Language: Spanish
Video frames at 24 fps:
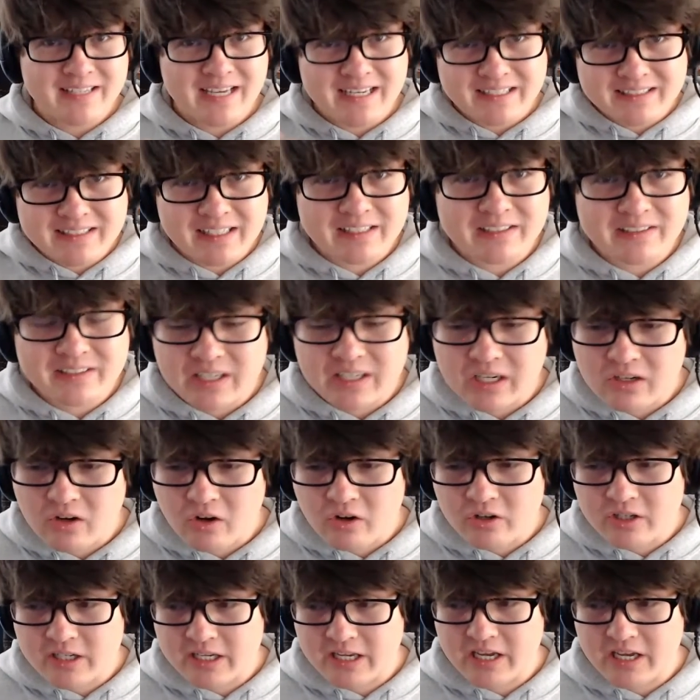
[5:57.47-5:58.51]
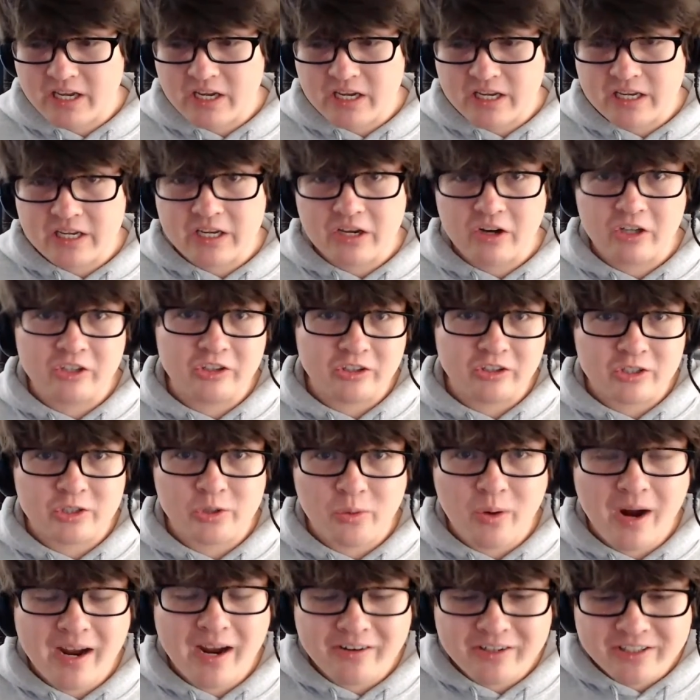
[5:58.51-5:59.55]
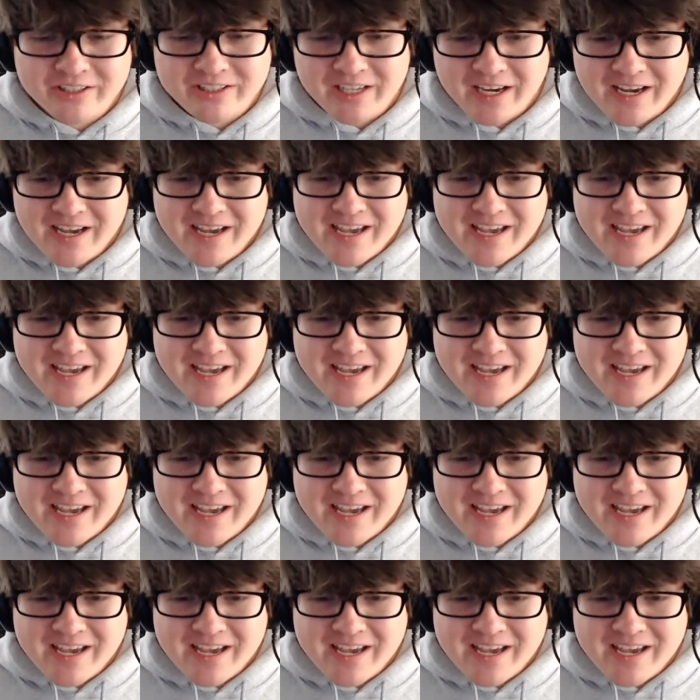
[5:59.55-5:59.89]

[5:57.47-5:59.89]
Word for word: de este estilo y, otros juegos.